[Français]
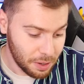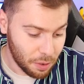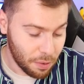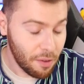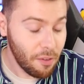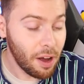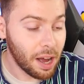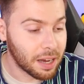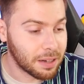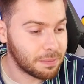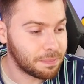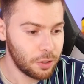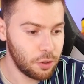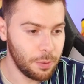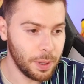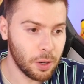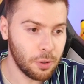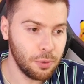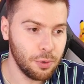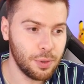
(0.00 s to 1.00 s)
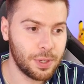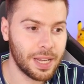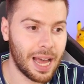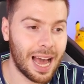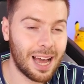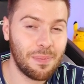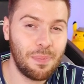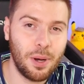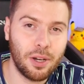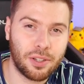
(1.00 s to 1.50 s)
Au revoir. Numéro 12,
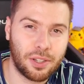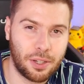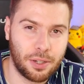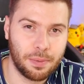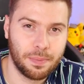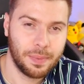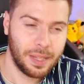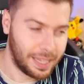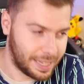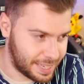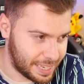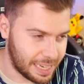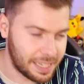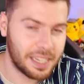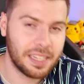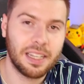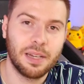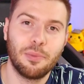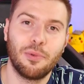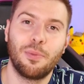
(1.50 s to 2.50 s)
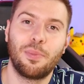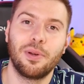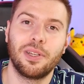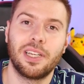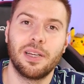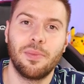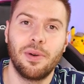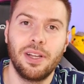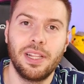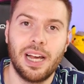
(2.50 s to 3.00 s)
Arbok. Ça, c'est un bon
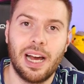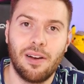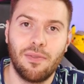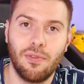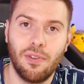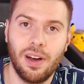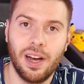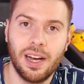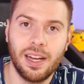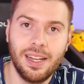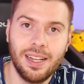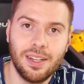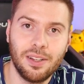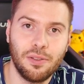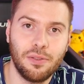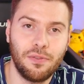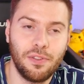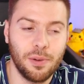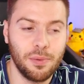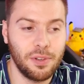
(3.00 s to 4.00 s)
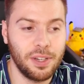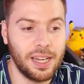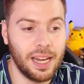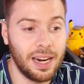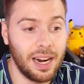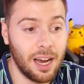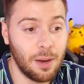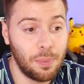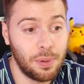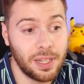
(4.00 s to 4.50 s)
Pokémon à avoir une forme de Galar.